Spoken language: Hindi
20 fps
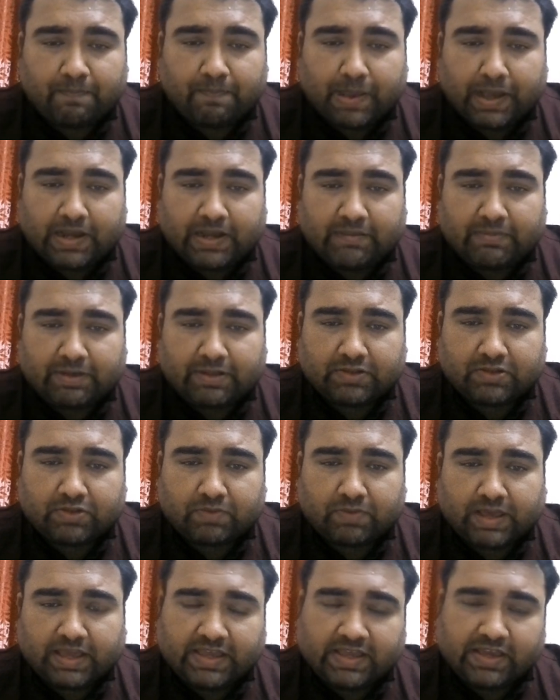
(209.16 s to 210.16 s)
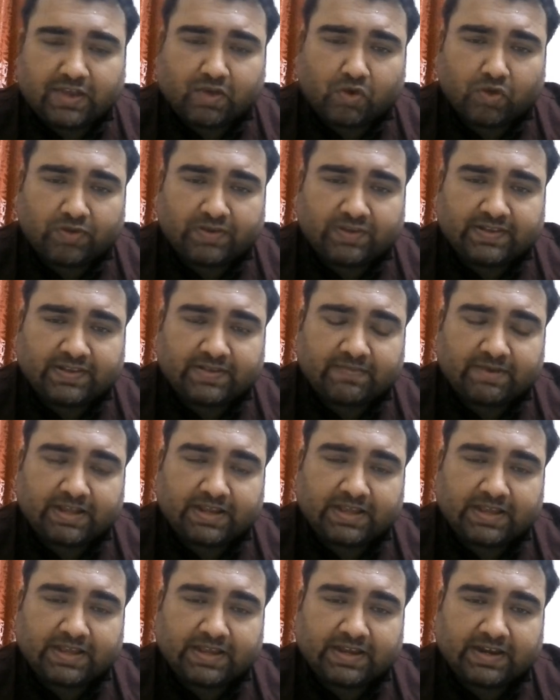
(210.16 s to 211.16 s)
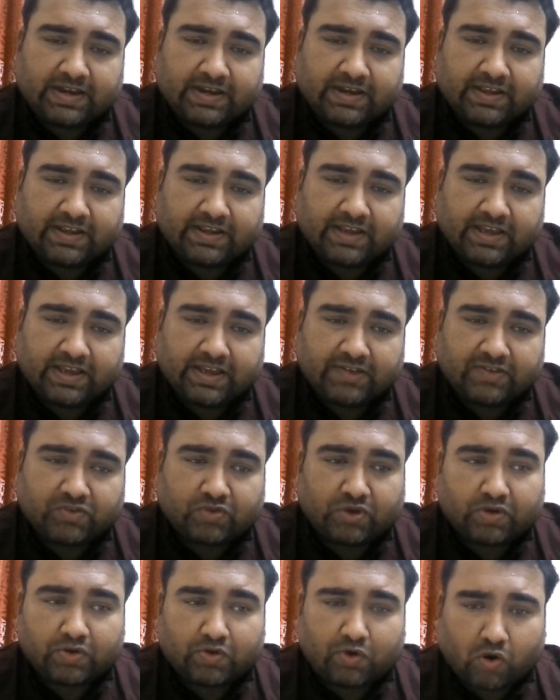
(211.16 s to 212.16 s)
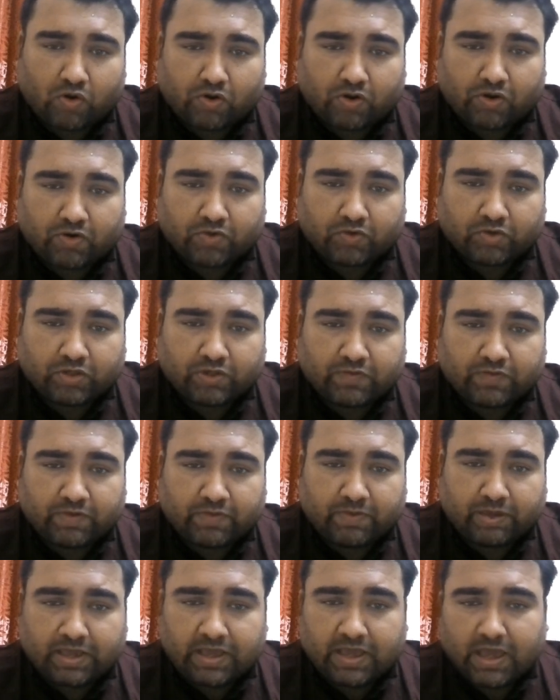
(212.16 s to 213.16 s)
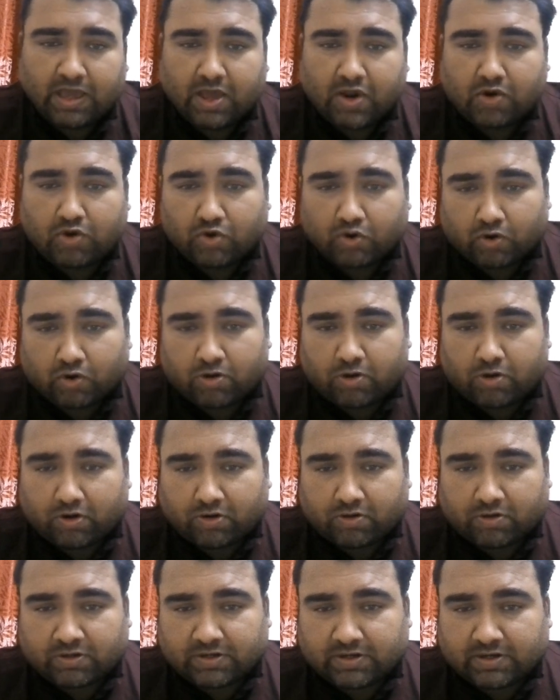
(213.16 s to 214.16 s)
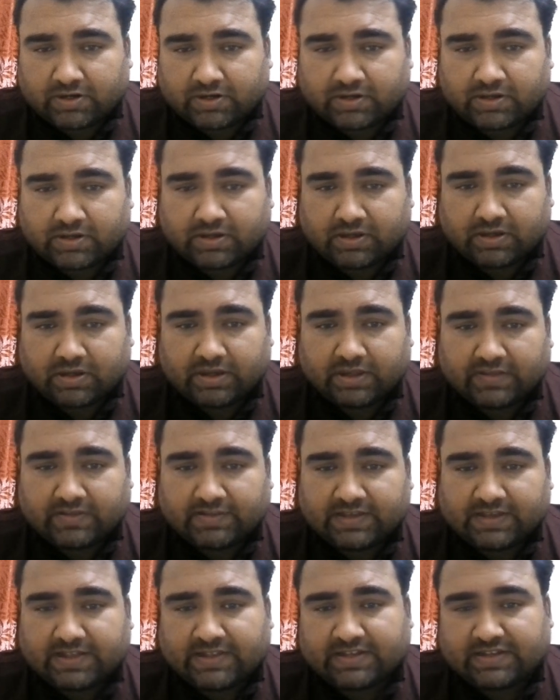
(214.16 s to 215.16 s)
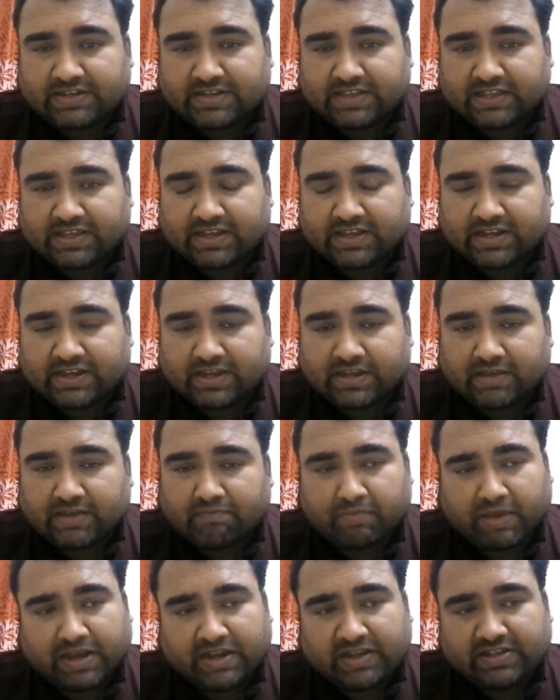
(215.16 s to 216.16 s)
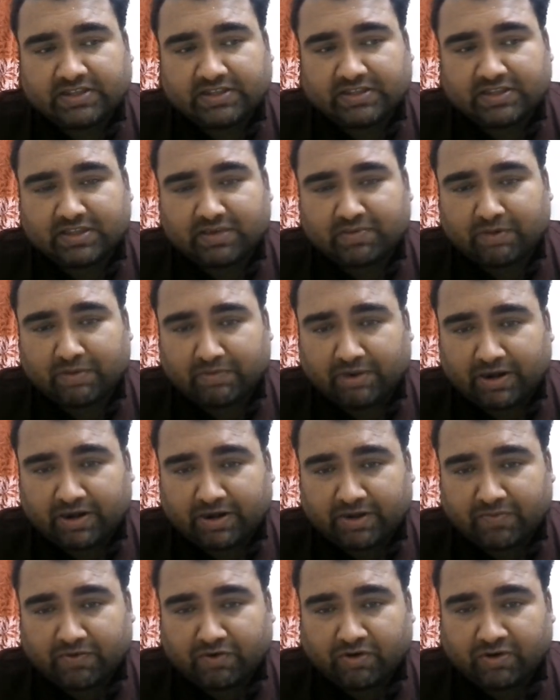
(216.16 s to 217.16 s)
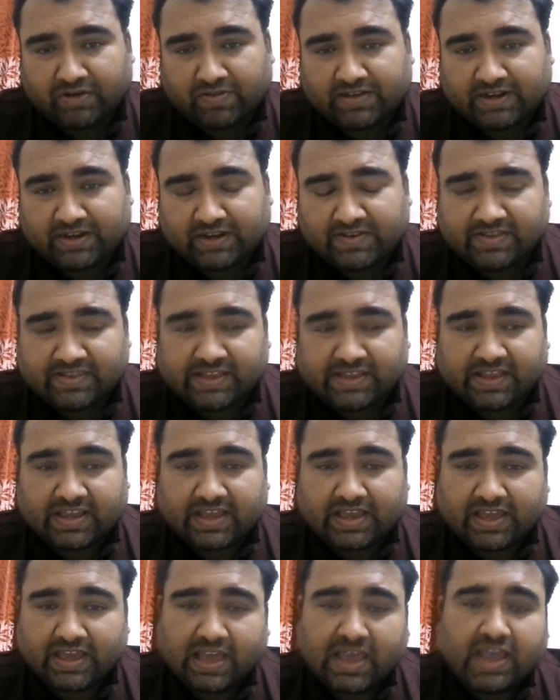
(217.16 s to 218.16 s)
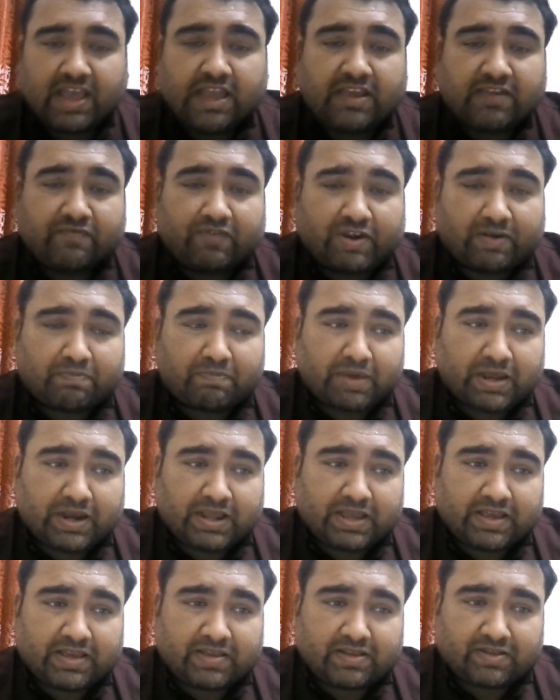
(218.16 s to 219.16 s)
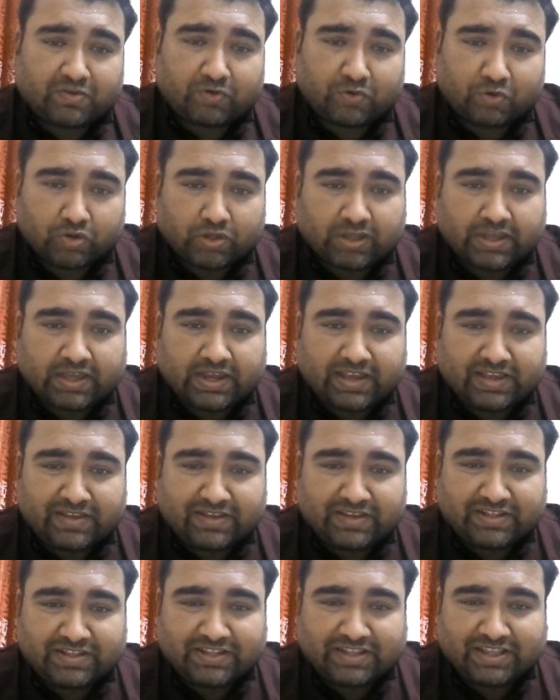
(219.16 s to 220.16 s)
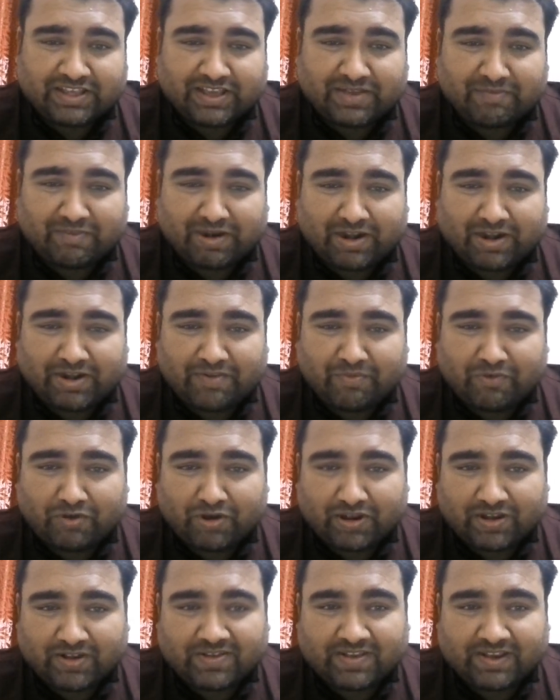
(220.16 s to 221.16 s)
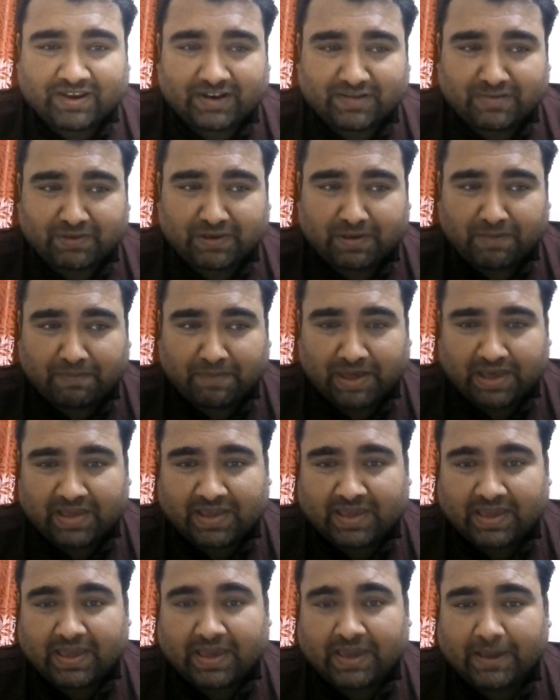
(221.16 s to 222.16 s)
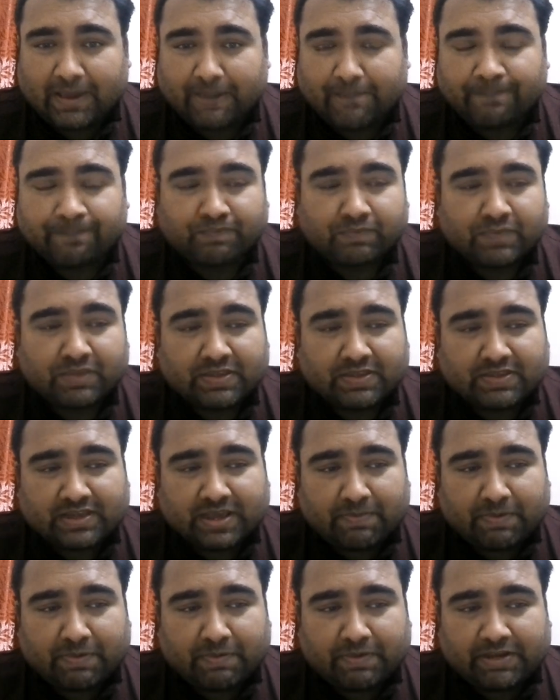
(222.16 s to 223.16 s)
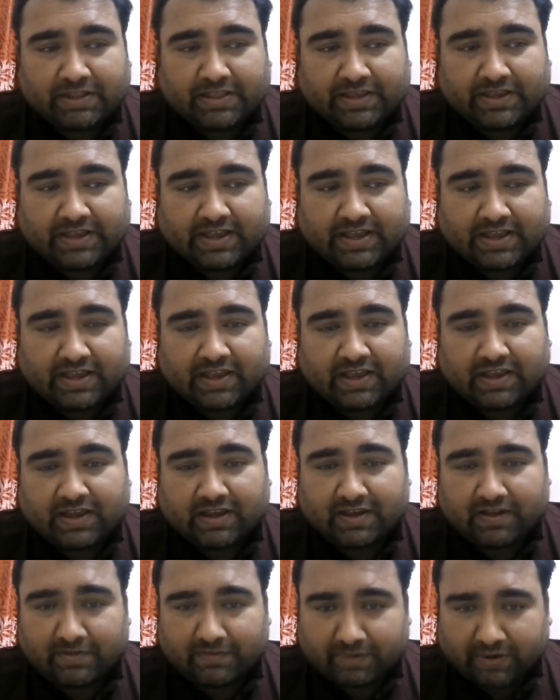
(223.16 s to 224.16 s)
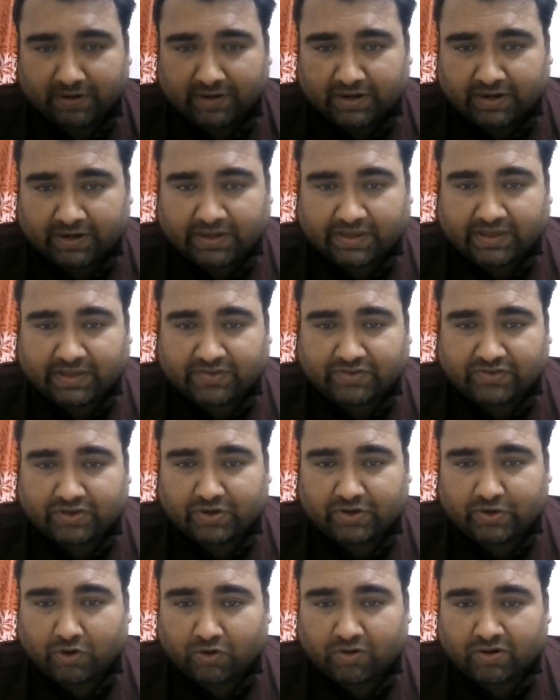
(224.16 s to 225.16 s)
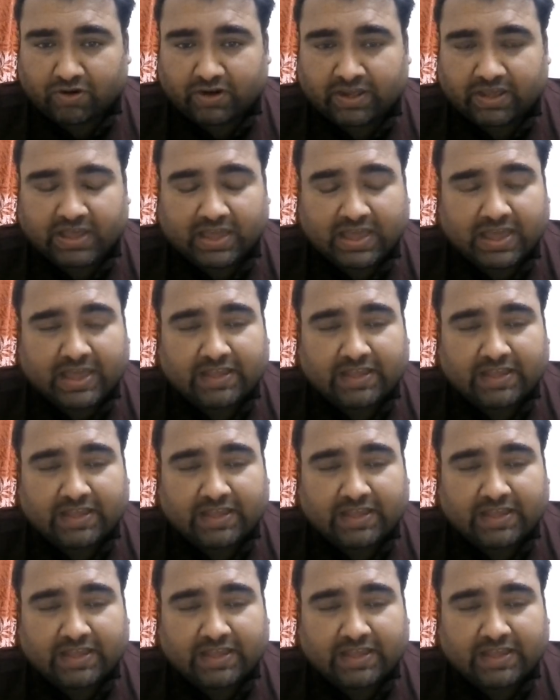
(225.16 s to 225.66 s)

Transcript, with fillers: पहली बात तो भाई ये कौन से ज़माने की लड़की है जो डॉक्टर होते हुए भी नॉन डॉक्टर इंसान से शादी कर रही है मैंने जितने भी मैट्रीमोनियल साइट्स देखे हैं इनफैक्ट मैंने खुद के लिए जितने मैट्रीमोनियल साइट्स पे अप्लाई किया है जहाँ पे मैंने देखा है कि अगर लड़की जो है डॉक्टर है